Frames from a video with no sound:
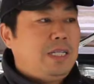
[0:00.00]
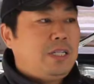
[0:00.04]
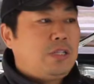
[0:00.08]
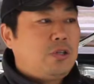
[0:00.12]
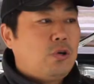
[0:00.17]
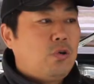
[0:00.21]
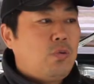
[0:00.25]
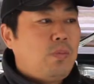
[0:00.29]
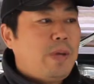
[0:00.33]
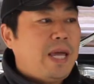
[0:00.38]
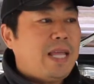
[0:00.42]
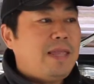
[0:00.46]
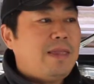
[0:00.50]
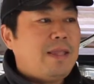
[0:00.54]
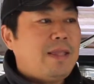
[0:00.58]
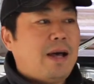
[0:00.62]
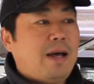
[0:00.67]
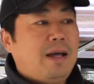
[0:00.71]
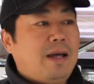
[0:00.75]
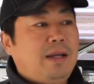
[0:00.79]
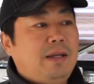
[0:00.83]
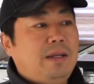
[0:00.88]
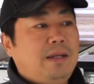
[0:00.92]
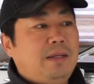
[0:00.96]
周边
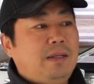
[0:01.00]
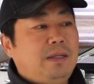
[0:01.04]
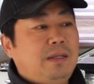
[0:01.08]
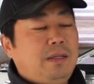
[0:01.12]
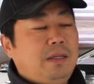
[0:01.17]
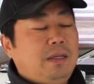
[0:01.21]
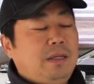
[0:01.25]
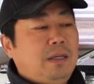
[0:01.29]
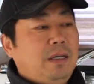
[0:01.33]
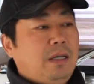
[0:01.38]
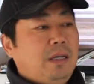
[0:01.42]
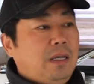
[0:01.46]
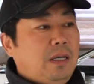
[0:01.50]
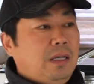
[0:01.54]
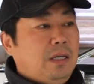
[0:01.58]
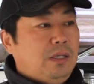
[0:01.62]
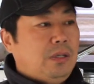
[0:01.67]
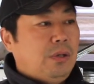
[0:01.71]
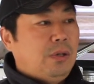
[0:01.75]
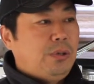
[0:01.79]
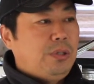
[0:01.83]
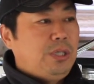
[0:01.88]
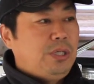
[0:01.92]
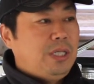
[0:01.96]
的，
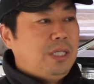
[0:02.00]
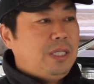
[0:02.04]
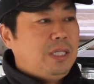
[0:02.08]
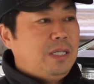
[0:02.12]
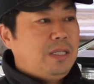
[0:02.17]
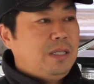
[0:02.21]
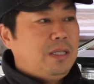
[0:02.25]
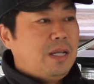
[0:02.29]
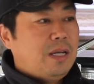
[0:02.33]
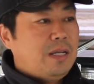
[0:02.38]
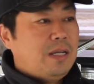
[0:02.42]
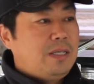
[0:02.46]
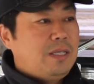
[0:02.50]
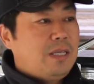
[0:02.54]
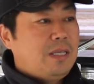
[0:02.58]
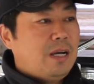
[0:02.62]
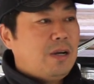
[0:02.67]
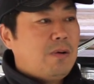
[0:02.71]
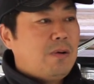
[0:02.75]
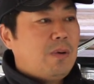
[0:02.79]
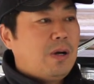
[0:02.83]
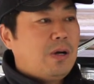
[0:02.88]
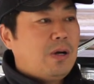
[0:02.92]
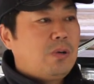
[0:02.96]
有一定的
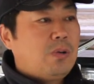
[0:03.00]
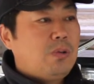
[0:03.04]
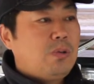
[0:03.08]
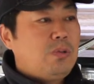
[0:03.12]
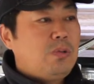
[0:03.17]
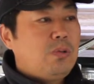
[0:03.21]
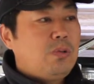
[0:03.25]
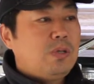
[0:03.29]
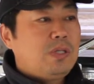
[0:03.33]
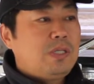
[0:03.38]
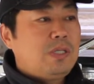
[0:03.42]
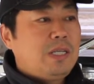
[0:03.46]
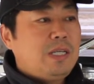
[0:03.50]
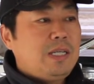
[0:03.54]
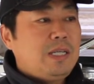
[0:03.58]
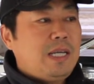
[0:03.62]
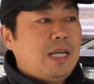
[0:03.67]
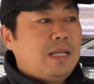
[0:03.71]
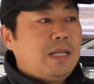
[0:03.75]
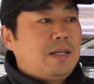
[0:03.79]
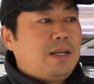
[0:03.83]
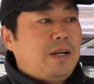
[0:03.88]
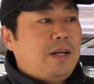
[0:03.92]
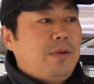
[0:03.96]
相关工作经
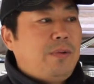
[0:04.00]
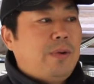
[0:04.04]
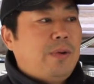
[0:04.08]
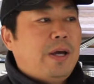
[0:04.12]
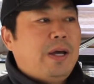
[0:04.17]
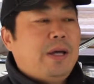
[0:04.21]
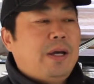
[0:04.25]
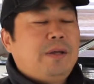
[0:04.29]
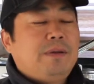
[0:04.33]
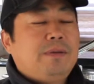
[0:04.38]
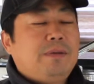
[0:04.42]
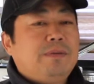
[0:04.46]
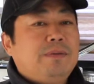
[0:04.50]
验的人员。